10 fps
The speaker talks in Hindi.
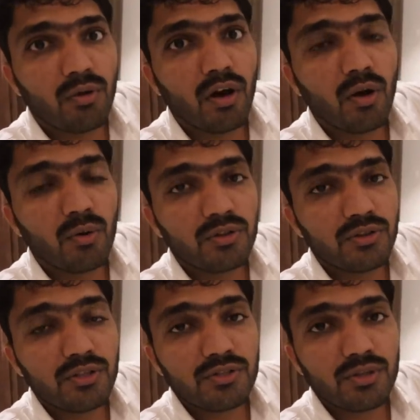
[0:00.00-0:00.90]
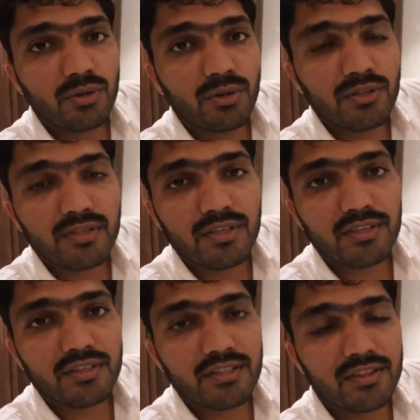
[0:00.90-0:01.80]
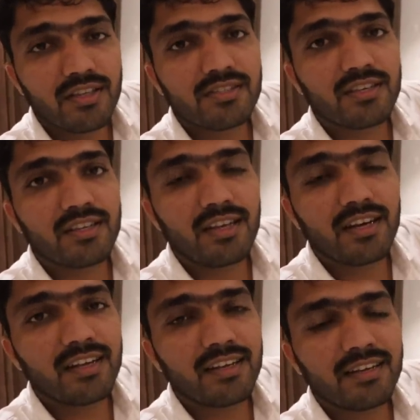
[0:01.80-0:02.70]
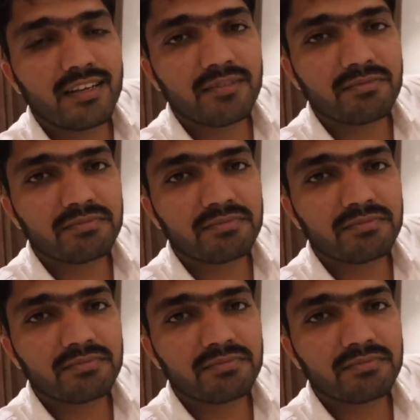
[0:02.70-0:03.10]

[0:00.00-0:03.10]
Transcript: वाह इतनी अच्छी लोकेशन इतना अच्छा देखने के लिए